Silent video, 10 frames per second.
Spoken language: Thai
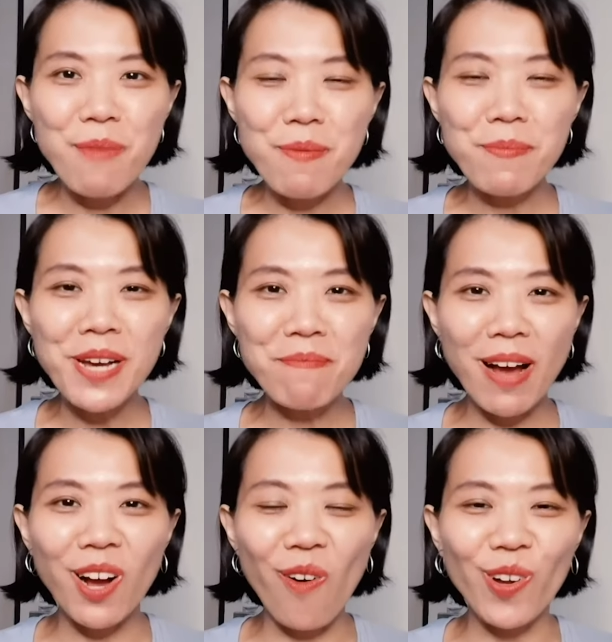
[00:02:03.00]
มีเพื่อนๆ
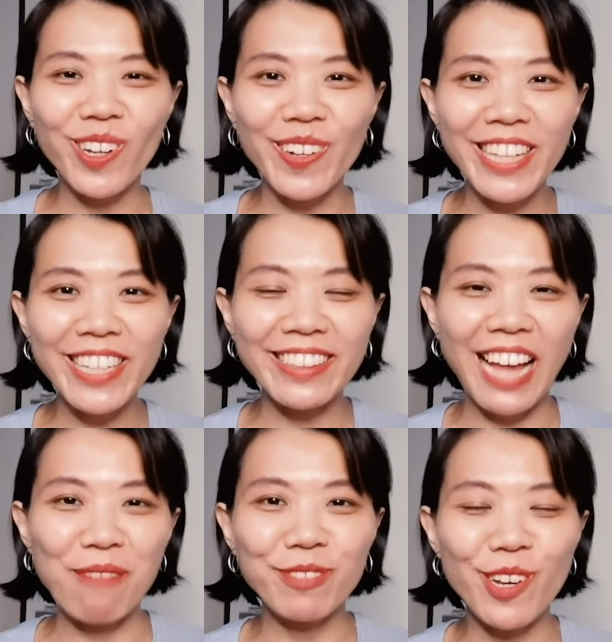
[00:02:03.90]
บางคนเนาะที่ติด
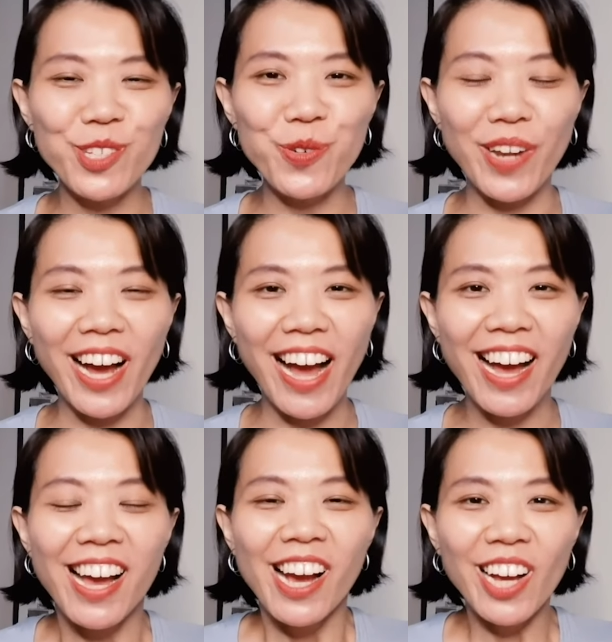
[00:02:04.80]
ตามจอยอยู่นะคะ
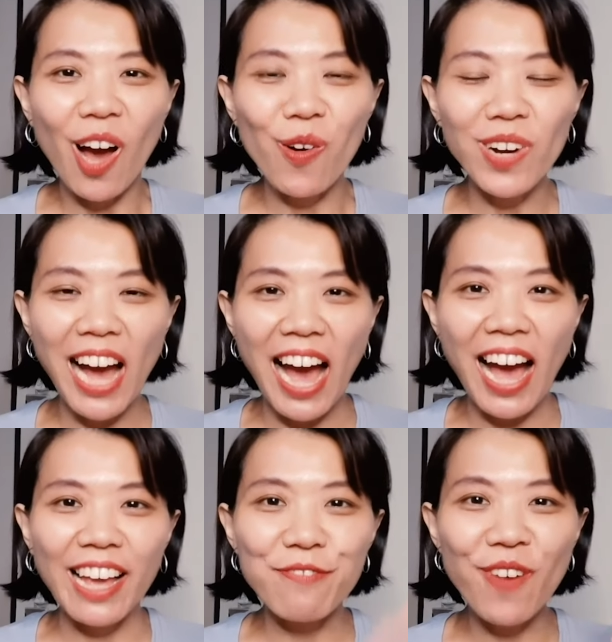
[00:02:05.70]
เขาขา
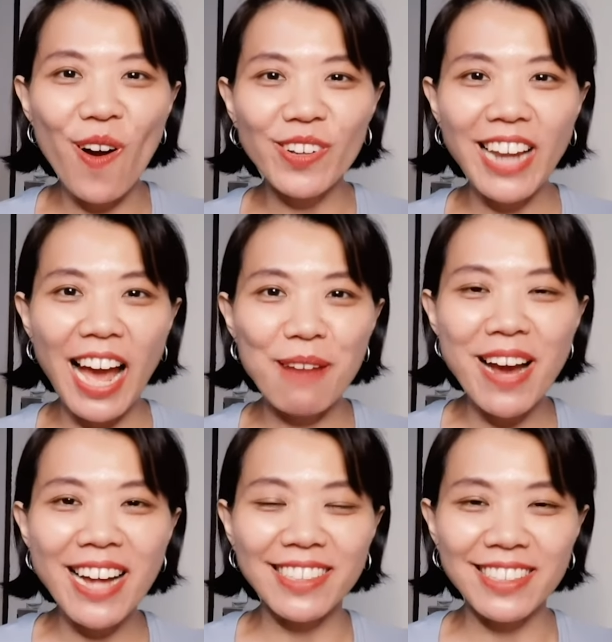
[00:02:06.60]
ยฟองน้ำม
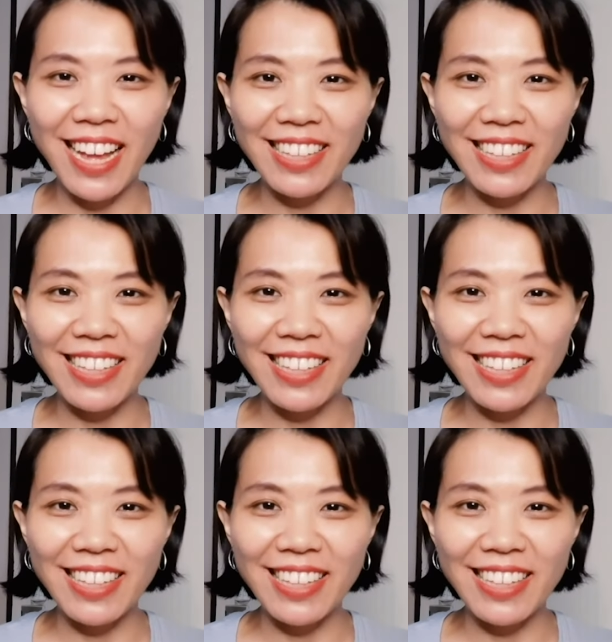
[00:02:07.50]
หัศจร